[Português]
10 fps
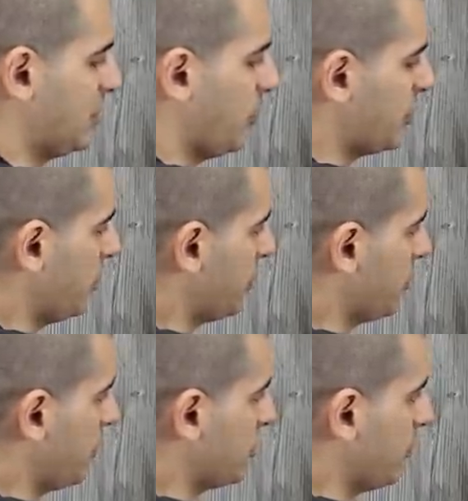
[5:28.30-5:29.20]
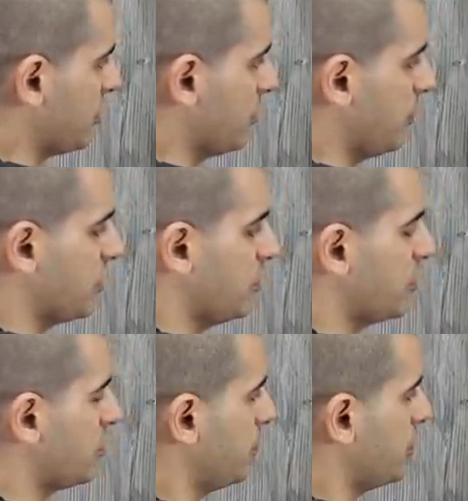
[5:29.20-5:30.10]
pressão, pressão, pressão, pressão, pressão, pressão,
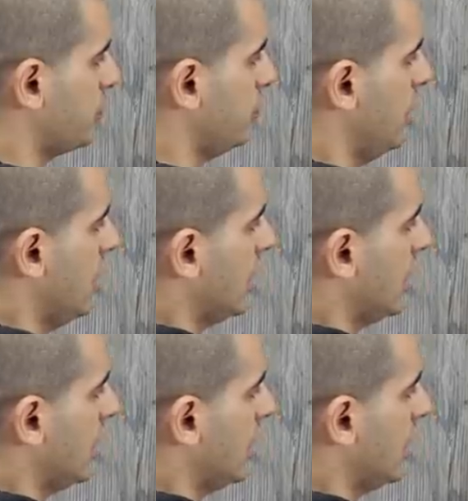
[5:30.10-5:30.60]
pressão, pressão.